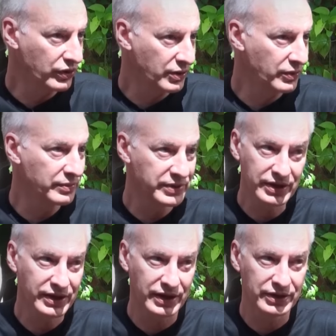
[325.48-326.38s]
con agua
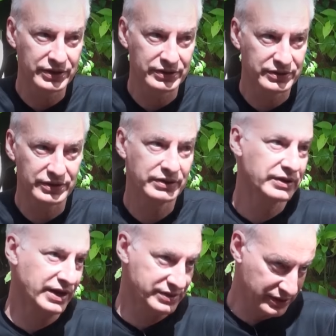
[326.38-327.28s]
bien caliente,
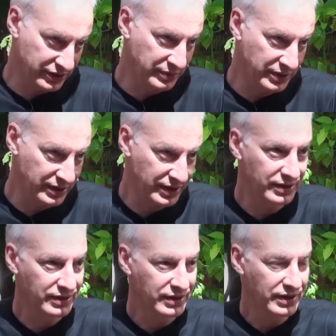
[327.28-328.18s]
casi hervida,
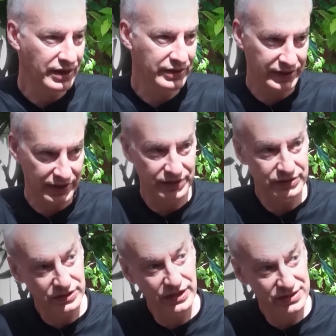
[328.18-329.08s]
la dejas
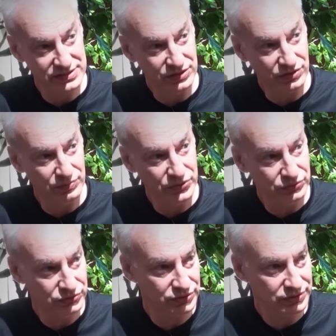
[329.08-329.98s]
de 3 a 5
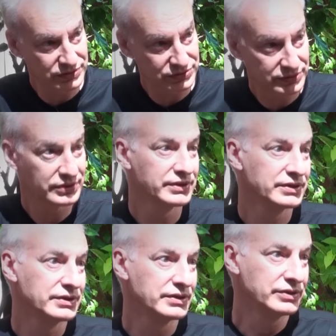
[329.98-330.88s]
minutos,
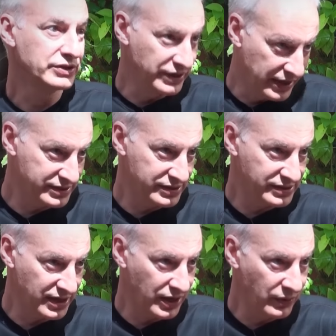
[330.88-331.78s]
tirás
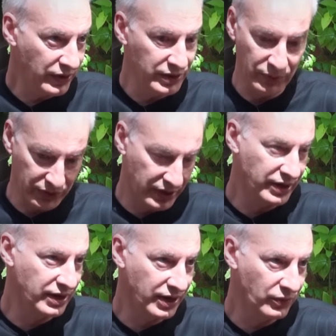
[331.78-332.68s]
esa agua y pones
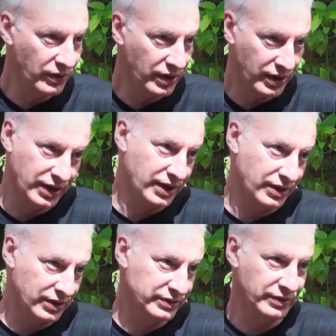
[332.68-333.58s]
el agua
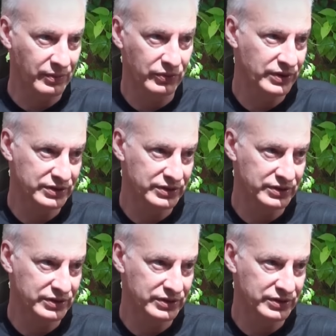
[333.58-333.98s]
a, digamos,